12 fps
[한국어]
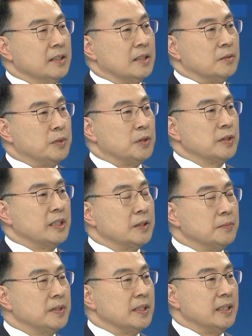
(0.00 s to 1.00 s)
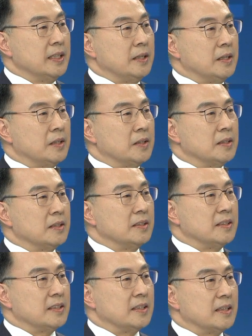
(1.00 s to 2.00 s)
어, 미국 기업들이
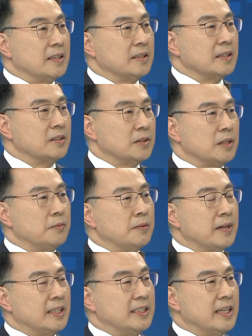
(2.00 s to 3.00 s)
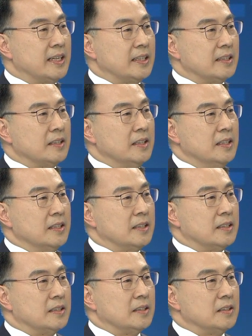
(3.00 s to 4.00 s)
이제 어떻게 보면 가장
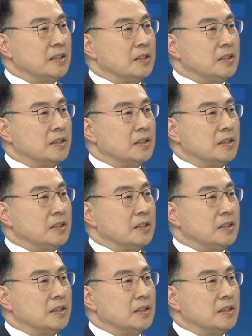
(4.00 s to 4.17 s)
어,